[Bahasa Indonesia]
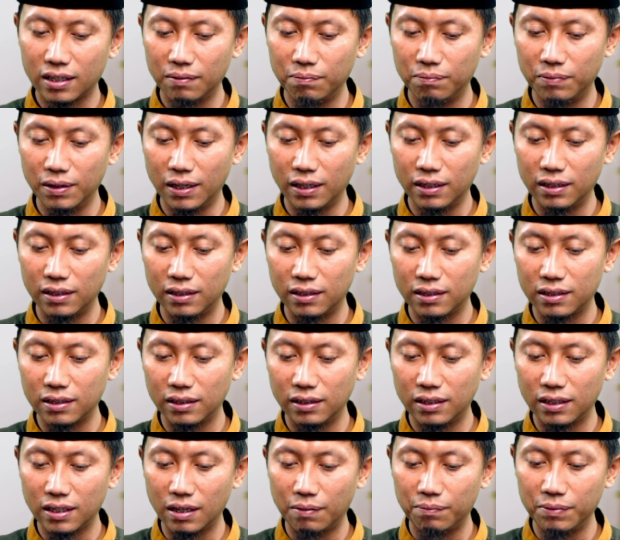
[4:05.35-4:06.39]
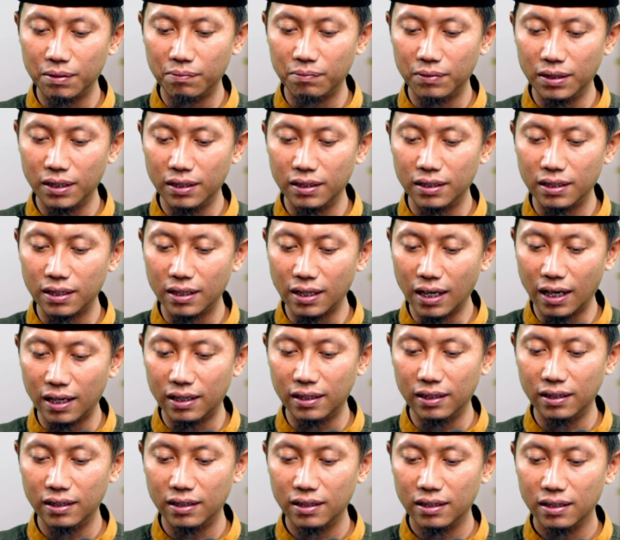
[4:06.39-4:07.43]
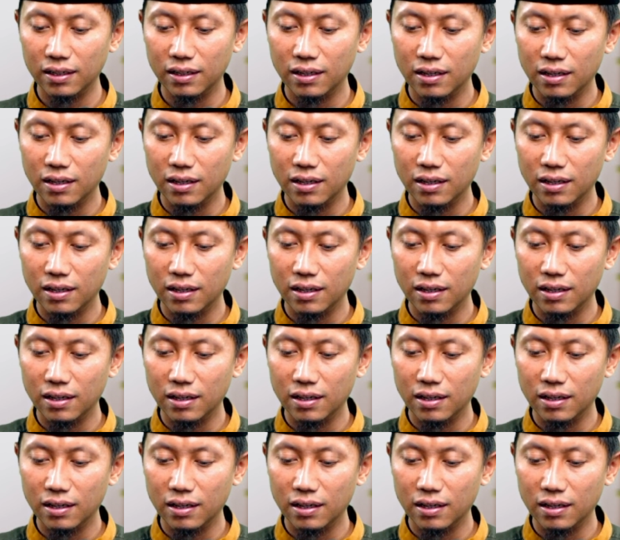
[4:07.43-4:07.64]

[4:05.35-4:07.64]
kiblat ketika menyembelih dengan